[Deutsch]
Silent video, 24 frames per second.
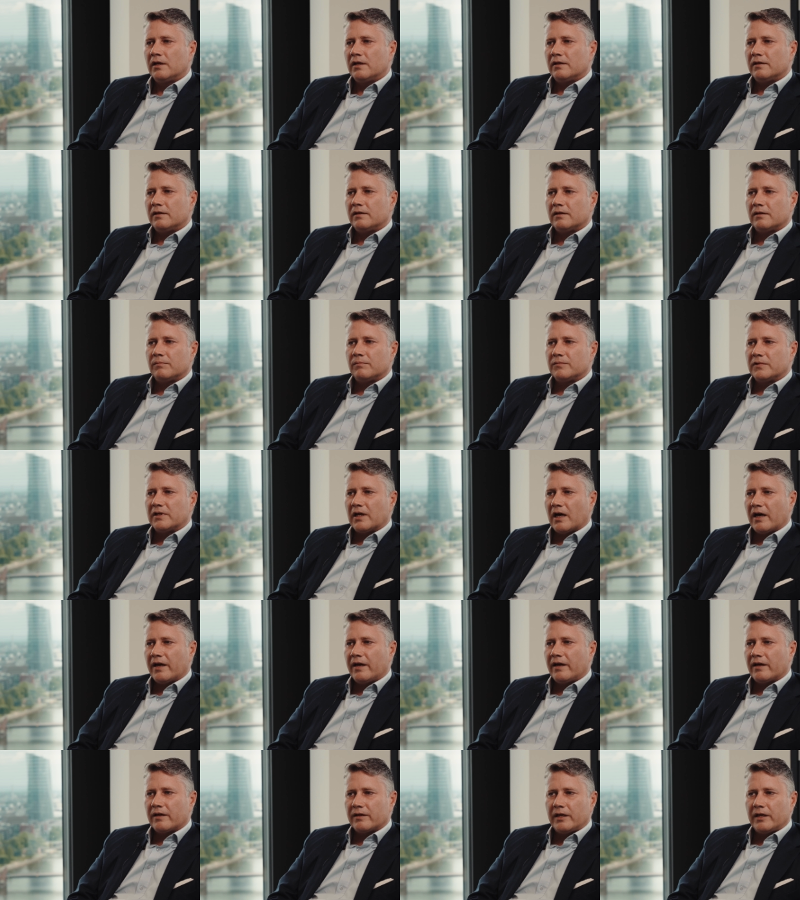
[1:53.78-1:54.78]
ähm,
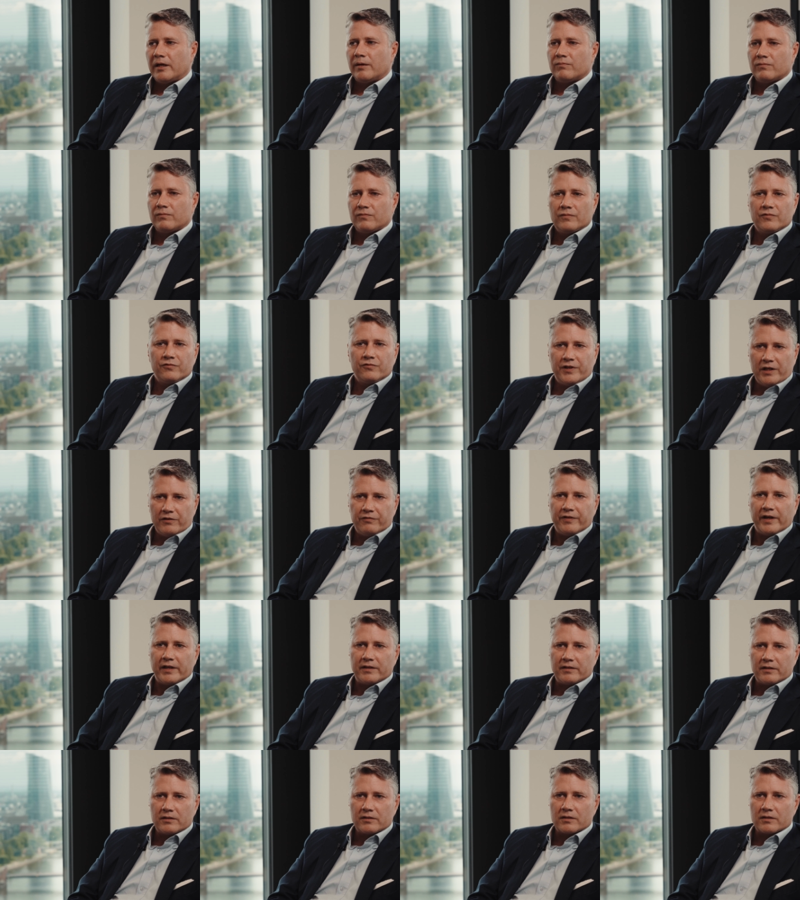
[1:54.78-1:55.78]
da er eben
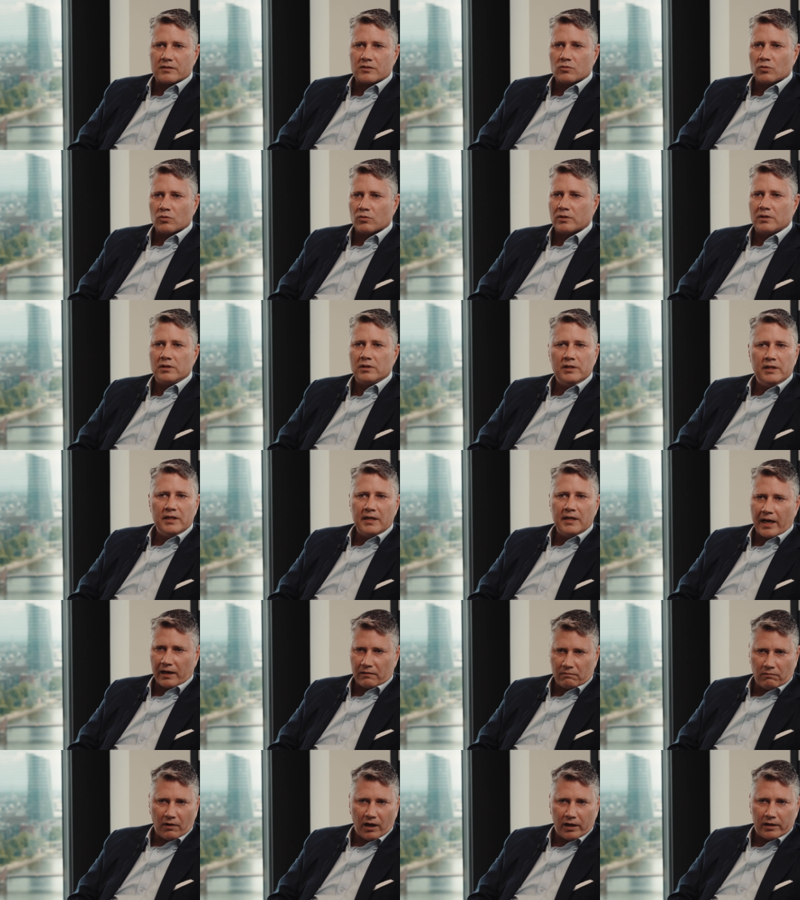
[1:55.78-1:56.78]
vielfältig ist und nie
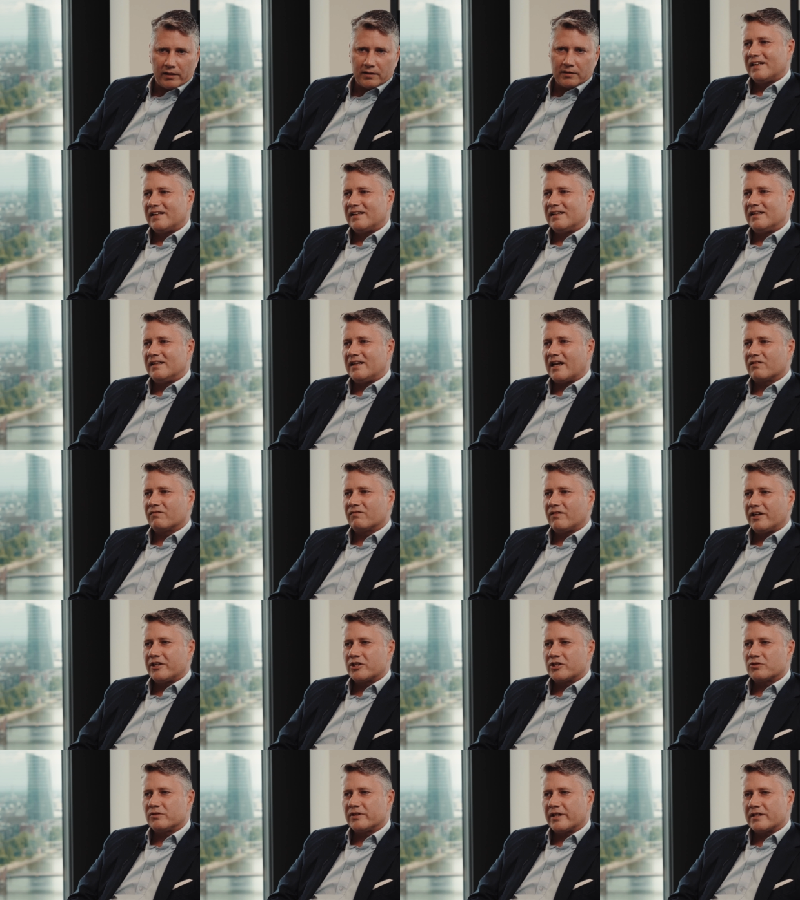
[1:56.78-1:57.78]
langweilig. Äh,
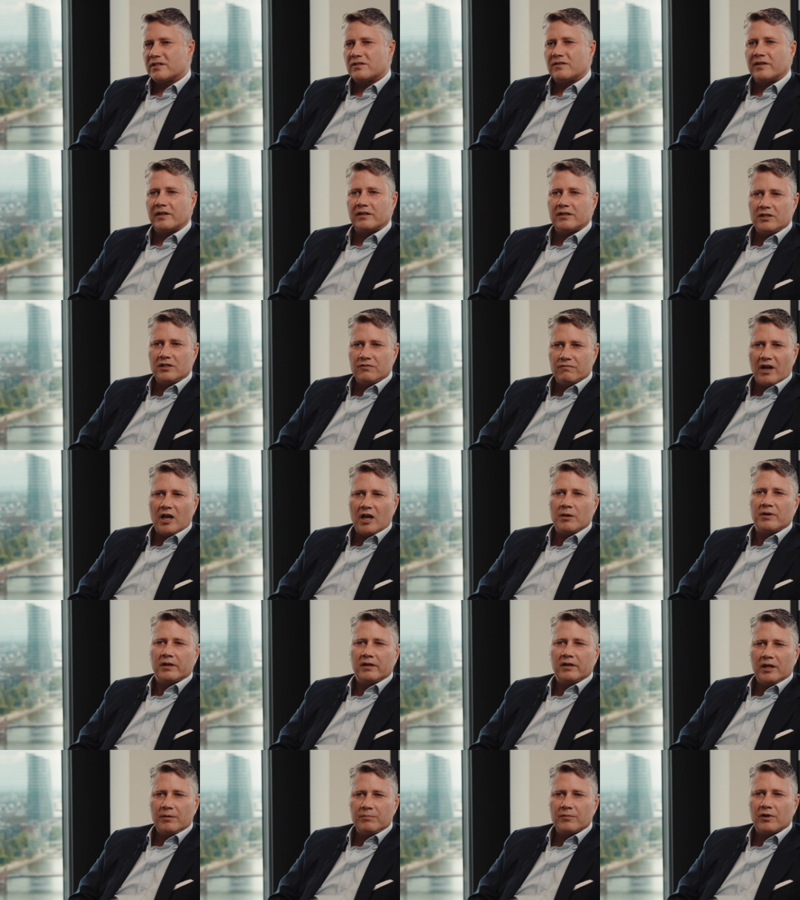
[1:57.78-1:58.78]
langweilig schon deswegen nicht, weil
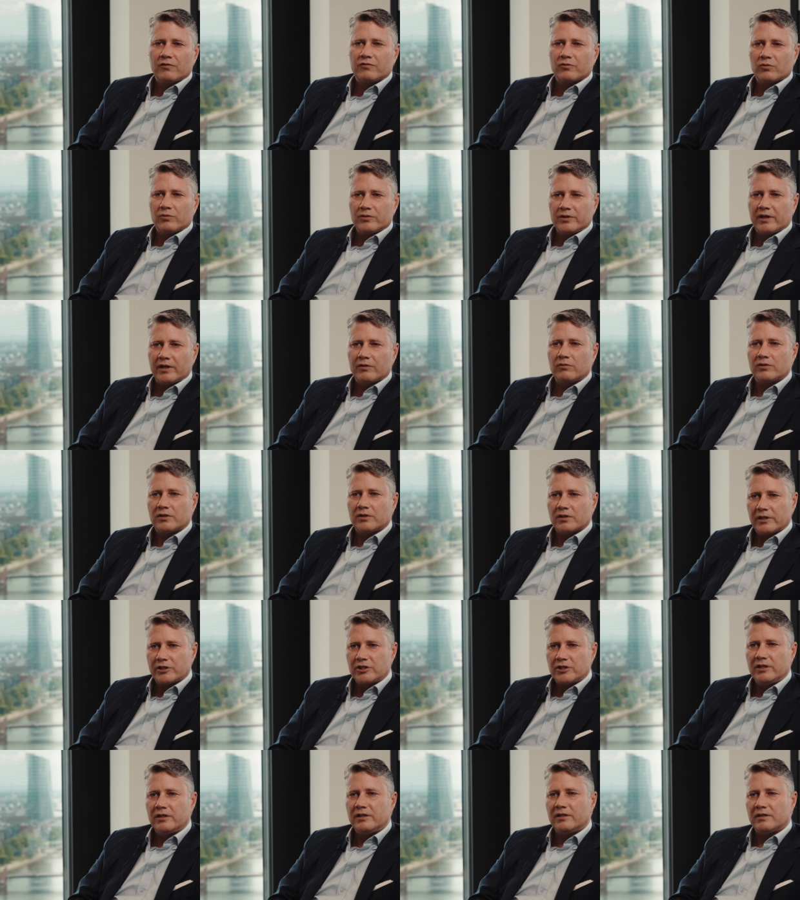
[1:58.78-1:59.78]
man eben aufgrund der
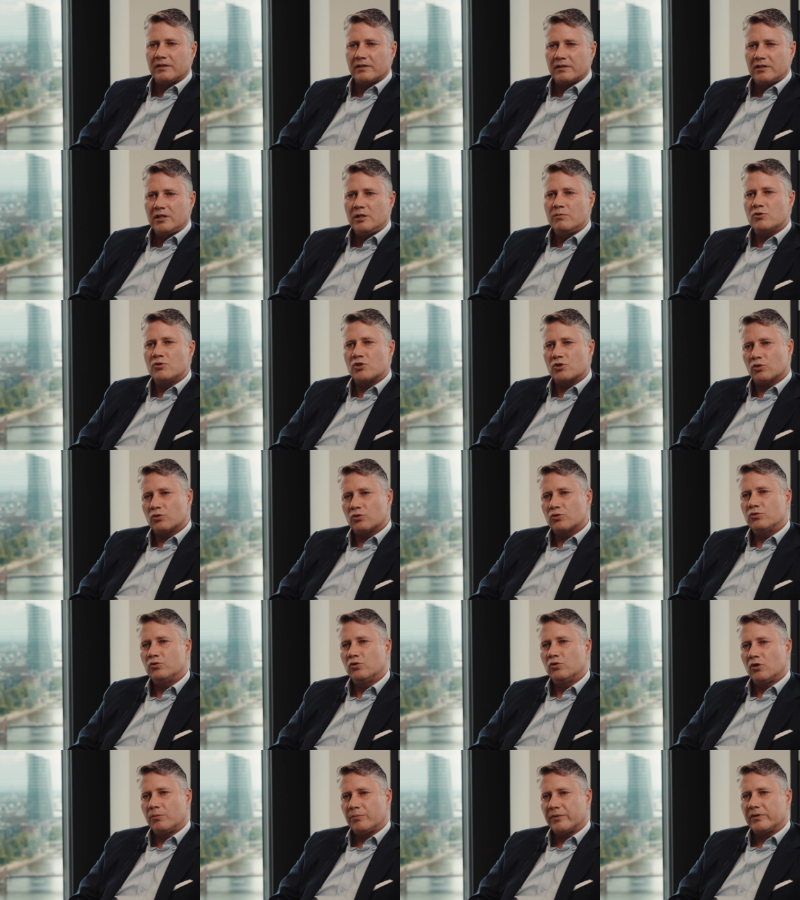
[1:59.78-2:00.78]
unterschiedlichen
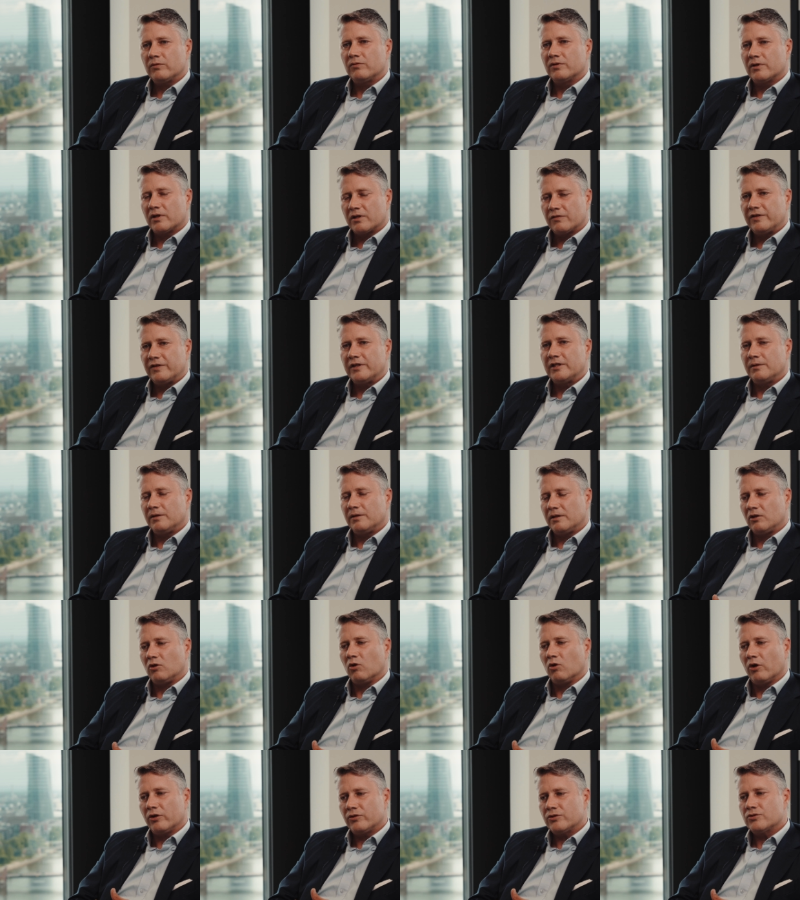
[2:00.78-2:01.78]
Teamstrukturen mit
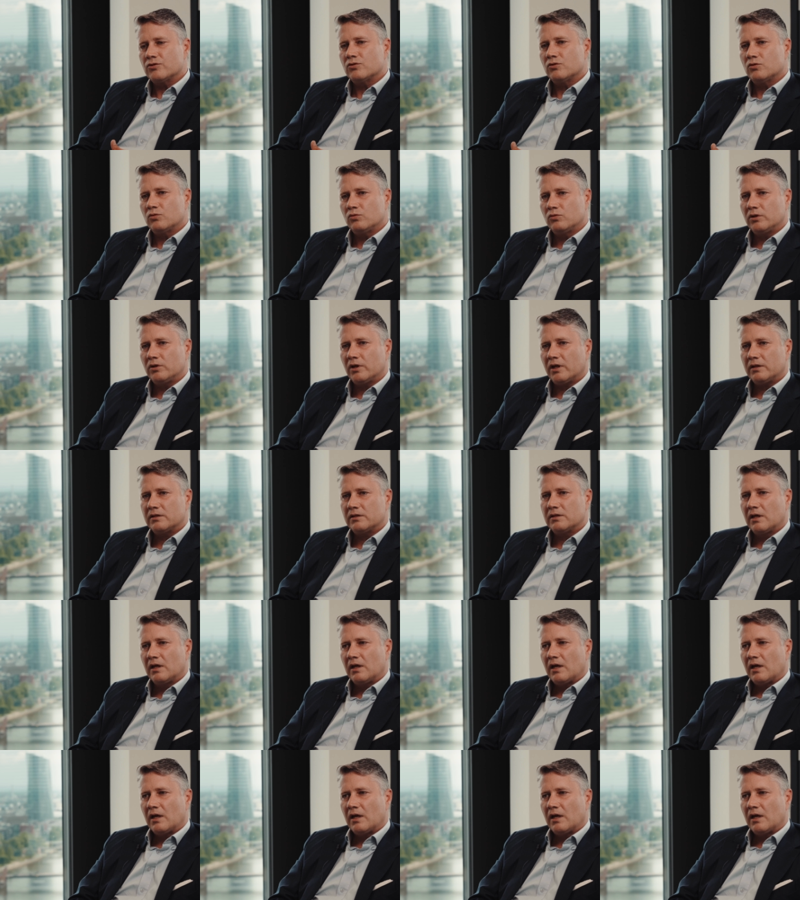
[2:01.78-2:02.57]
unterschiedlichen Leuten zu tun hat,